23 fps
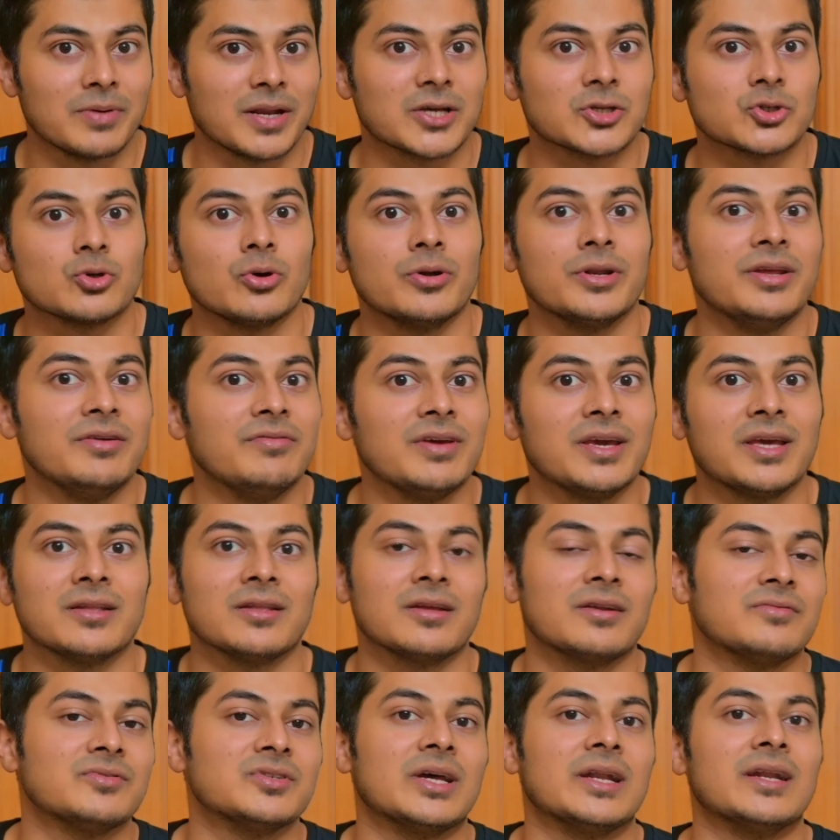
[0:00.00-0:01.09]
नेक्सॉन ईवी e की
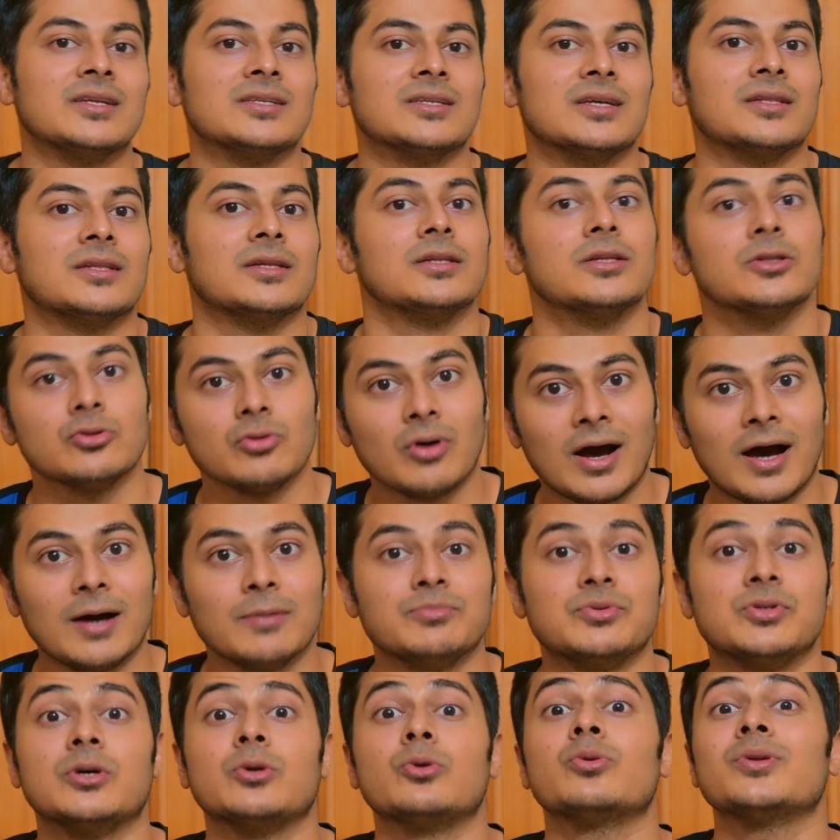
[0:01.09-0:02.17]
तरफ जाना चाहते थे तो आप
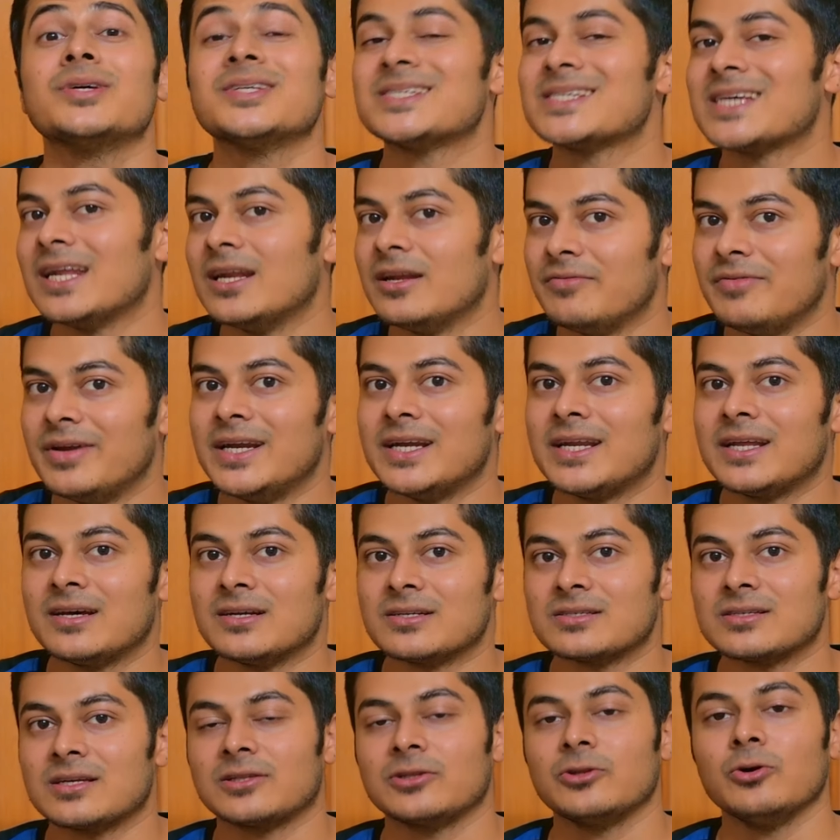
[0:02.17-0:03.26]
ज़रूर इसके लिए वेट कर
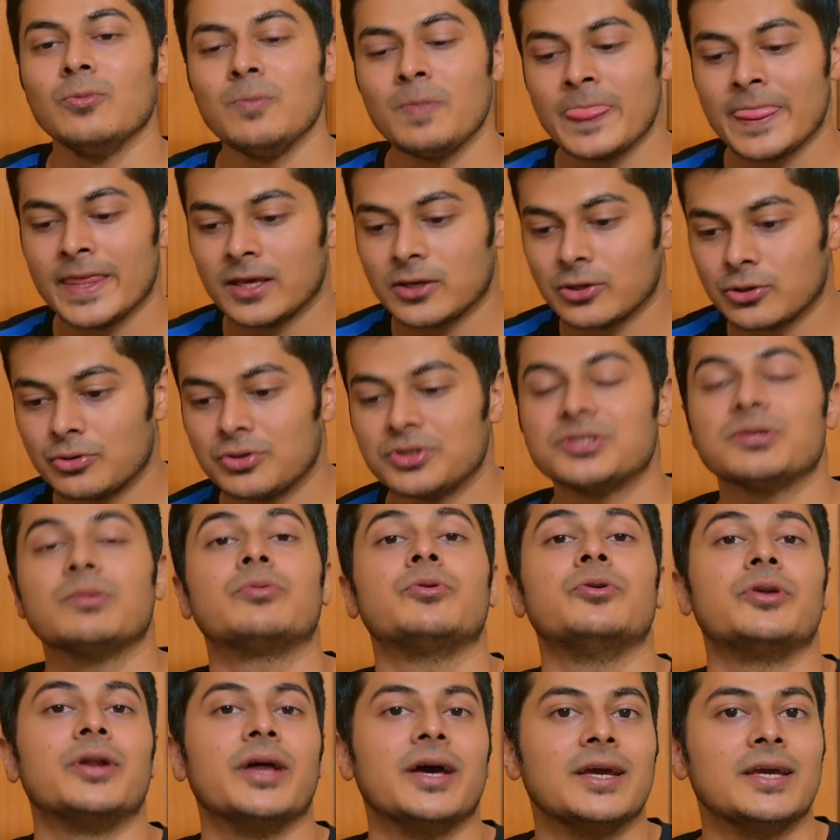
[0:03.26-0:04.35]
सकते हो क्योंकि जब
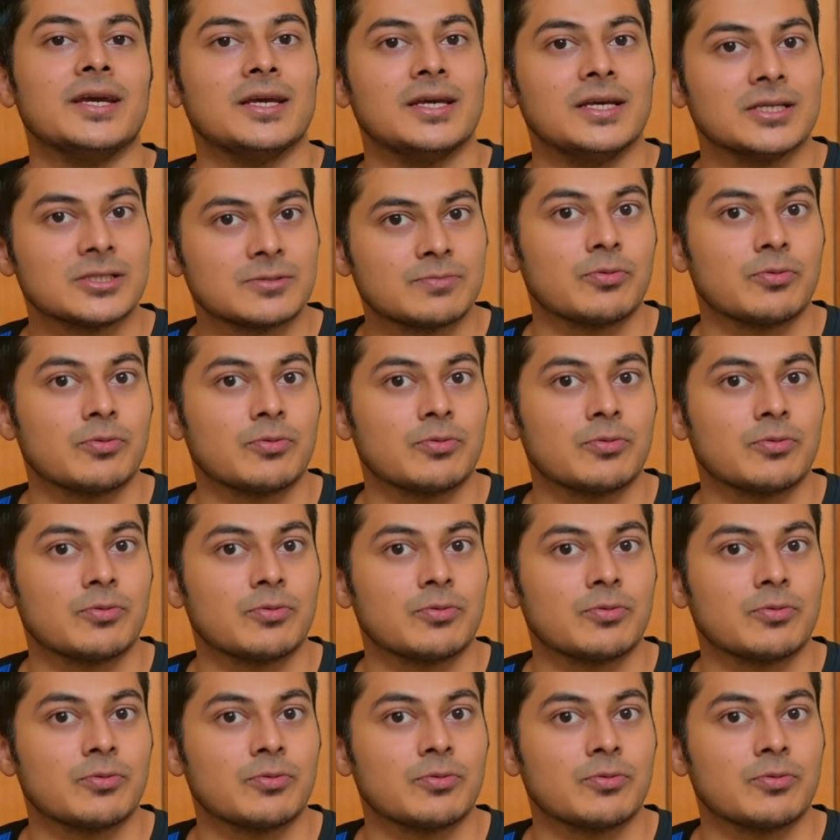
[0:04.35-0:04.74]
हुंडाई इस